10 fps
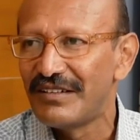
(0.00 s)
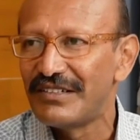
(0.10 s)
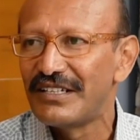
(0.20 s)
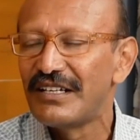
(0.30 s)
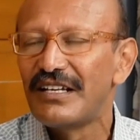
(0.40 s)

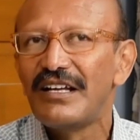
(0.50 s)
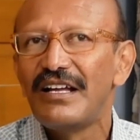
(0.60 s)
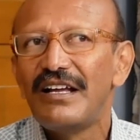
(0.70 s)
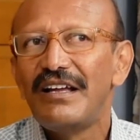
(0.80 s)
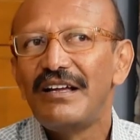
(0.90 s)
అవన్నీ
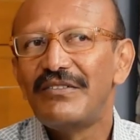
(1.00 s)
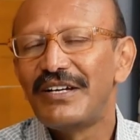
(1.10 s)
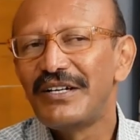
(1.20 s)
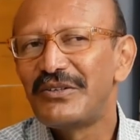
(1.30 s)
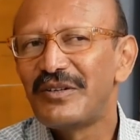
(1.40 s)

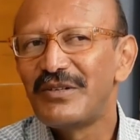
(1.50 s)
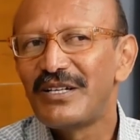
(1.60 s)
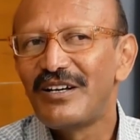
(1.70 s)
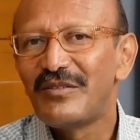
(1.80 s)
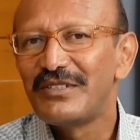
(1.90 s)
ఇవన్నీ కూడా మీరు
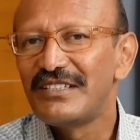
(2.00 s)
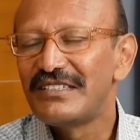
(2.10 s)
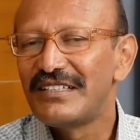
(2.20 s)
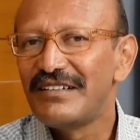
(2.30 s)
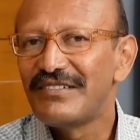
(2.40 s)

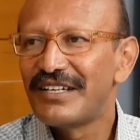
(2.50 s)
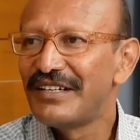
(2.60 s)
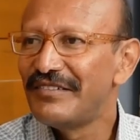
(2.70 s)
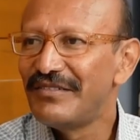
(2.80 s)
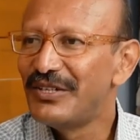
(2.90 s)
గమనిస్తే ఇవన్నీ
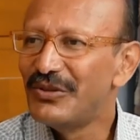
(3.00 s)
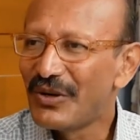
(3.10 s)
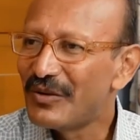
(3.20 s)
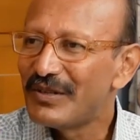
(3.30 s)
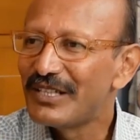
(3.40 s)

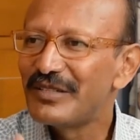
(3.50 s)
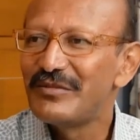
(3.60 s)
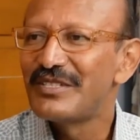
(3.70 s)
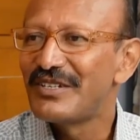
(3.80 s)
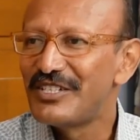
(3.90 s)
వీడియోలో
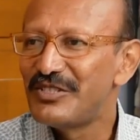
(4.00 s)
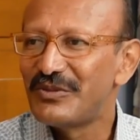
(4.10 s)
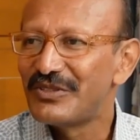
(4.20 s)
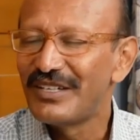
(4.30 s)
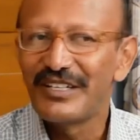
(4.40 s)
మాత్రమే
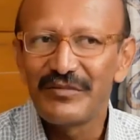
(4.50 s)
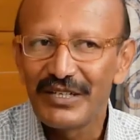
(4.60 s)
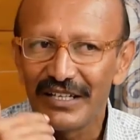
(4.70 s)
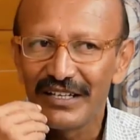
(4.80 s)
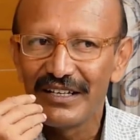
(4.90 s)
అవుతుంది అంటే
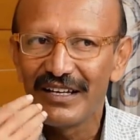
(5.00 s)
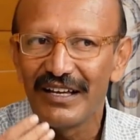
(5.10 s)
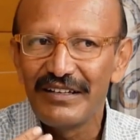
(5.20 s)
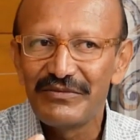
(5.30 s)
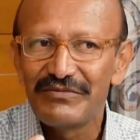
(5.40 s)
మనకి
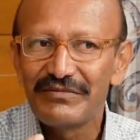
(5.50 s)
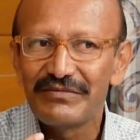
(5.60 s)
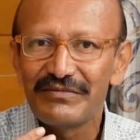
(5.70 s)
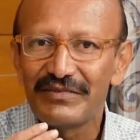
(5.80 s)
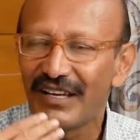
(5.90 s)
లైవ్
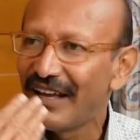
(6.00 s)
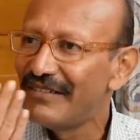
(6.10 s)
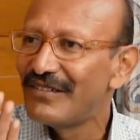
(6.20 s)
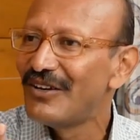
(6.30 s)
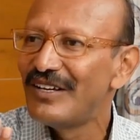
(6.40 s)

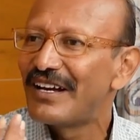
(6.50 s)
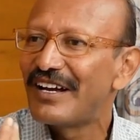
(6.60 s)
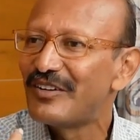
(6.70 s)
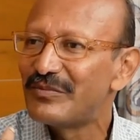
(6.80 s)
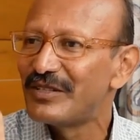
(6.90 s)
లైవ్లో ఇలా
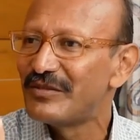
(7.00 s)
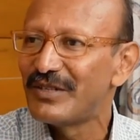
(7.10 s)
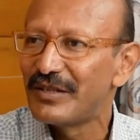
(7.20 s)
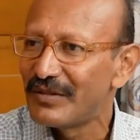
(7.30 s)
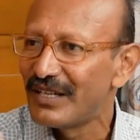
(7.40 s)
కనపడదు
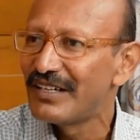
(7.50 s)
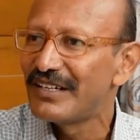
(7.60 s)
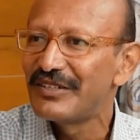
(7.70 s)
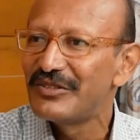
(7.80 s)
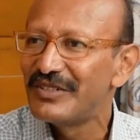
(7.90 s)
మనం కనుక
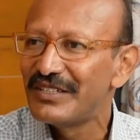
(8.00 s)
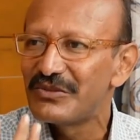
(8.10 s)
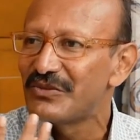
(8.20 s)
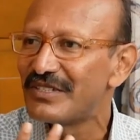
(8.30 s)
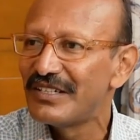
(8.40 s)
అక్కడ ఉండి
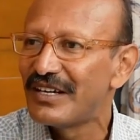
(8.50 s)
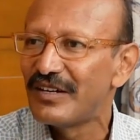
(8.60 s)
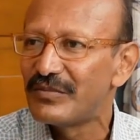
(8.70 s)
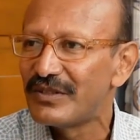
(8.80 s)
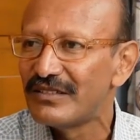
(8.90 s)
చూస్తే
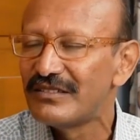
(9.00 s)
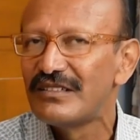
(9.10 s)
కనపడదు